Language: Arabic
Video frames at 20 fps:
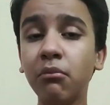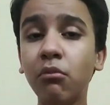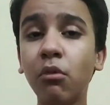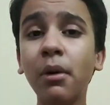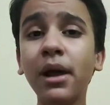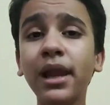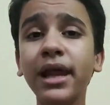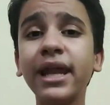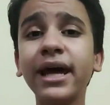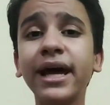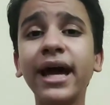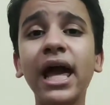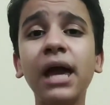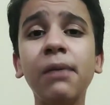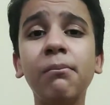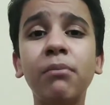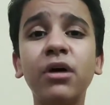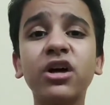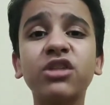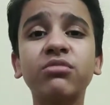الموبايل هنا
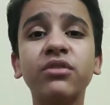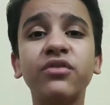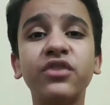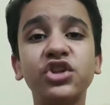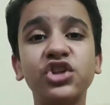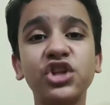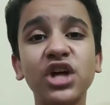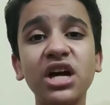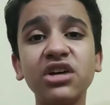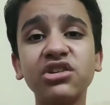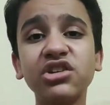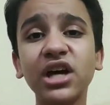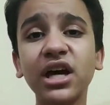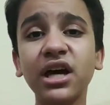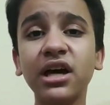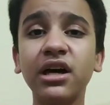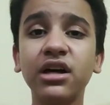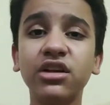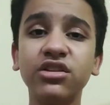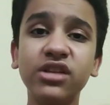جايب بصمه في الشاشه